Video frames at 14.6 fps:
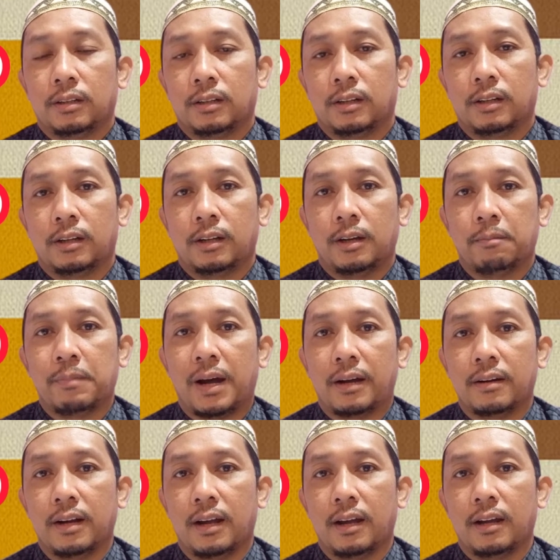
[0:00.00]
e,
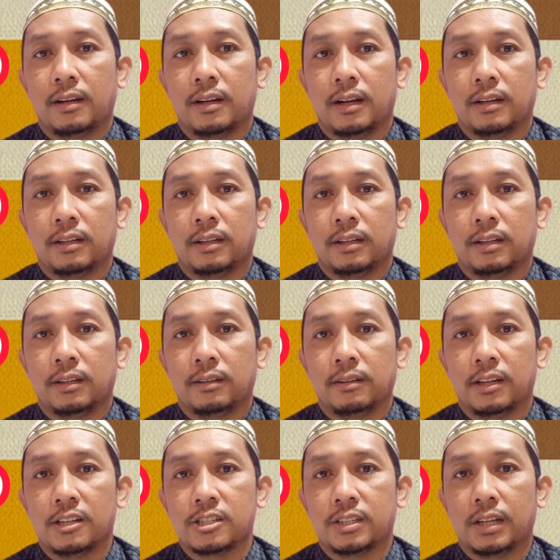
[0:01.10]
makna dari
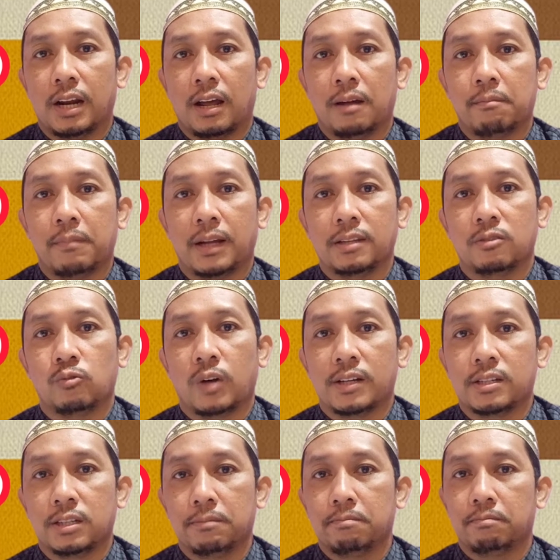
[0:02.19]
istilah mat
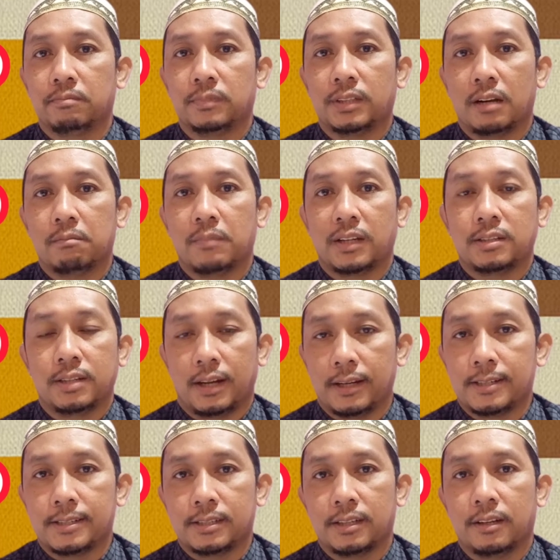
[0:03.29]
wajib dan mat
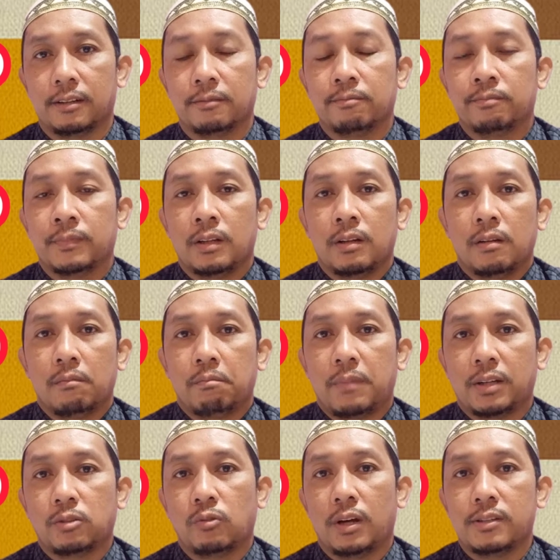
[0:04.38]
jais. Ya.
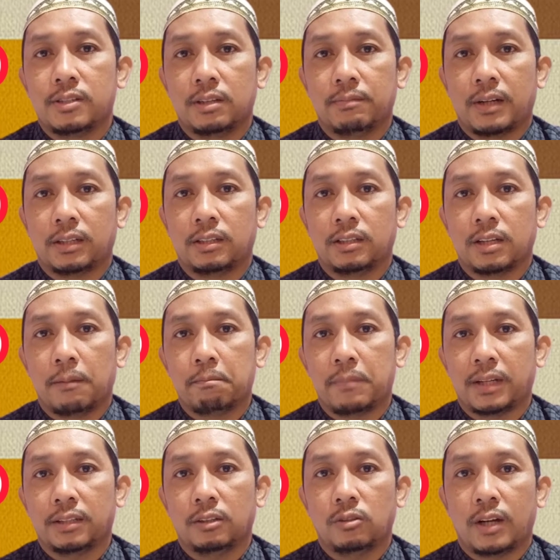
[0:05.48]
Mat wajib artinya
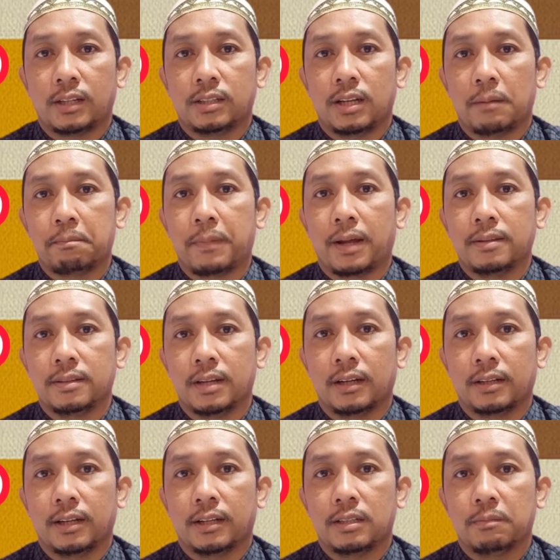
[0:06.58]
mat itu artinya panjang
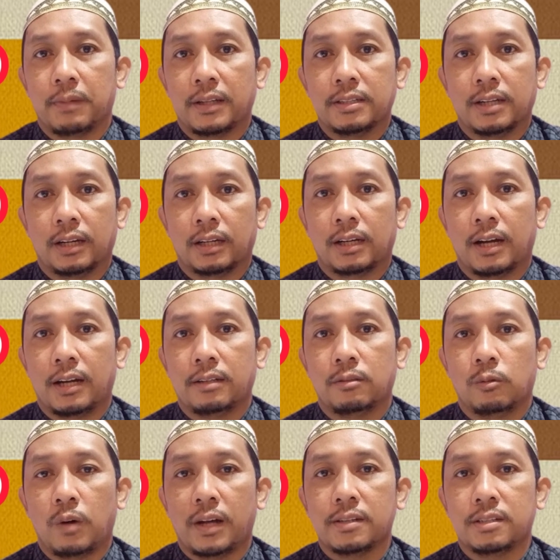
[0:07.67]
ya, dipanjangkan.
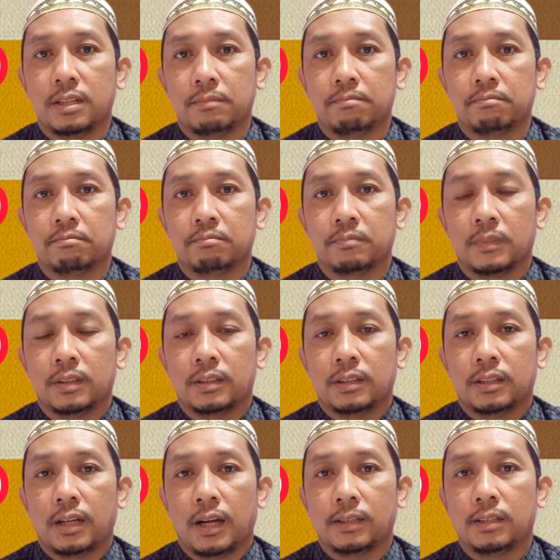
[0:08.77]
Wajib
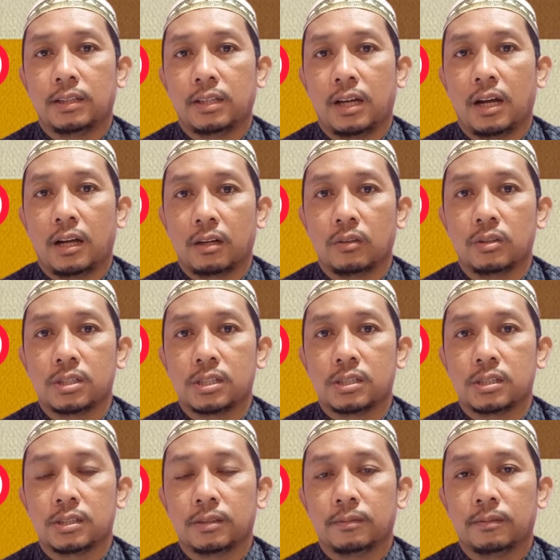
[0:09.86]
Artinya
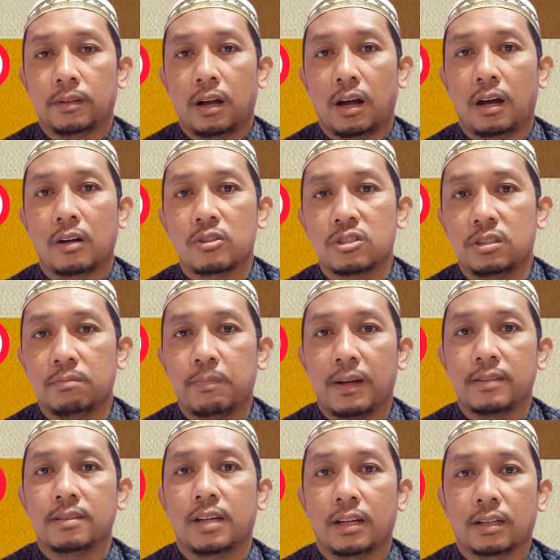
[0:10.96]
harus harus
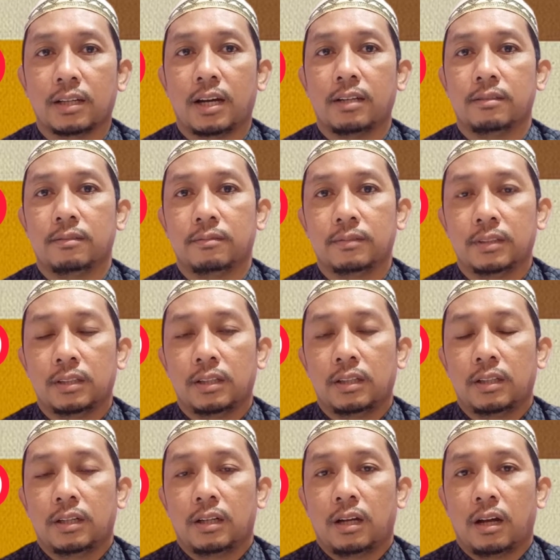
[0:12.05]
dipanjangkan.
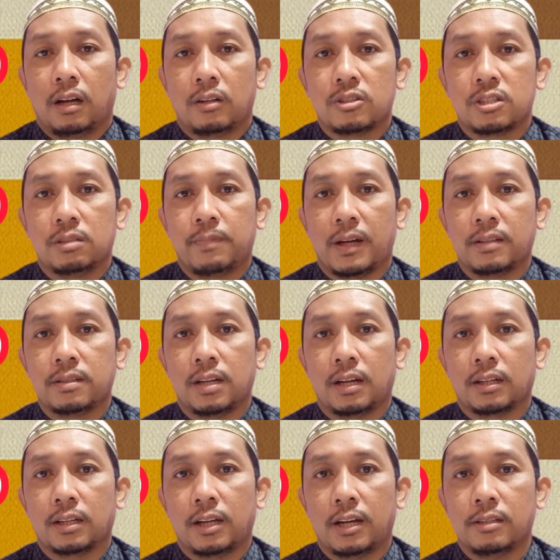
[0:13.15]
Harus
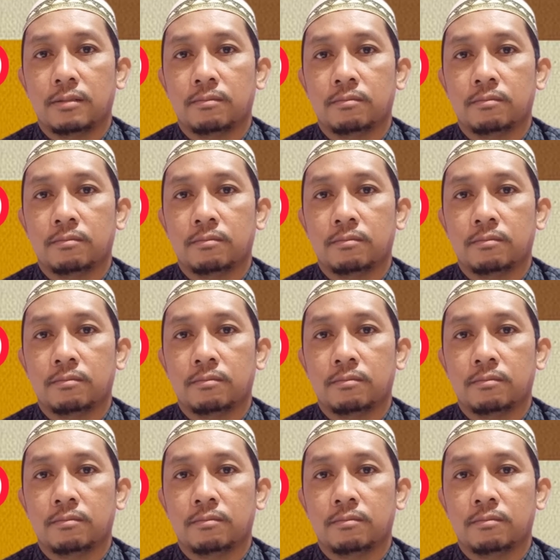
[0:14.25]
dipanjangkan